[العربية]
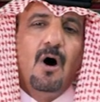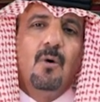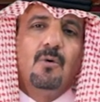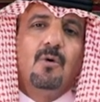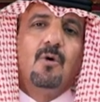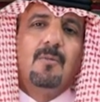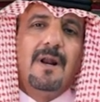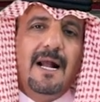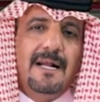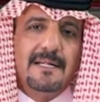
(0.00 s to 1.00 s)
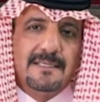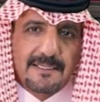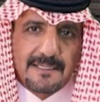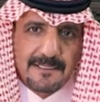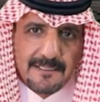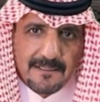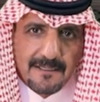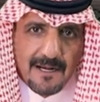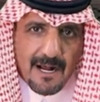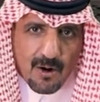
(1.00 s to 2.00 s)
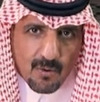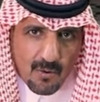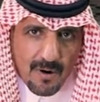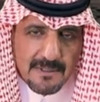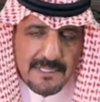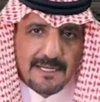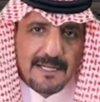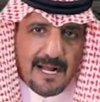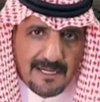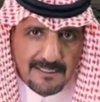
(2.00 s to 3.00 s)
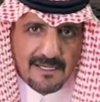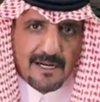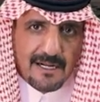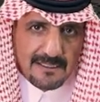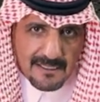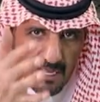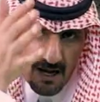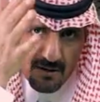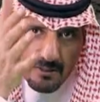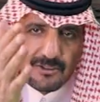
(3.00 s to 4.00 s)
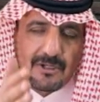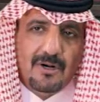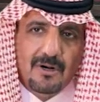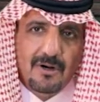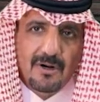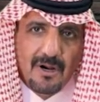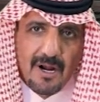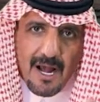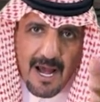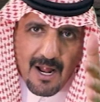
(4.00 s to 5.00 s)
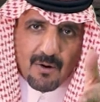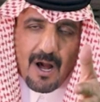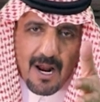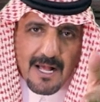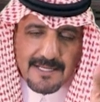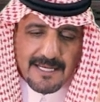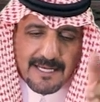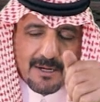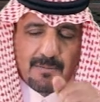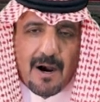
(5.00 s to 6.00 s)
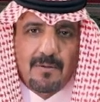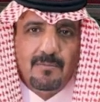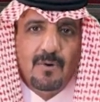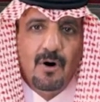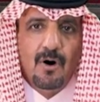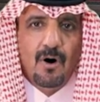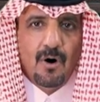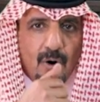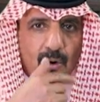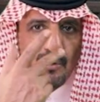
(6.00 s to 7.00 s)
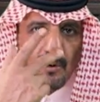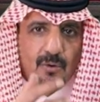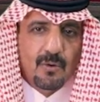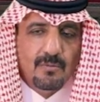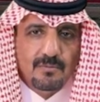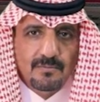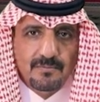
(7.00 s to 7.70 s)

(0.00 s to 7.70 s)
ويقوم العيل الصغير اخوهم الصغير عيل انا قلت لا رجل الصغير بقى وهو يقوم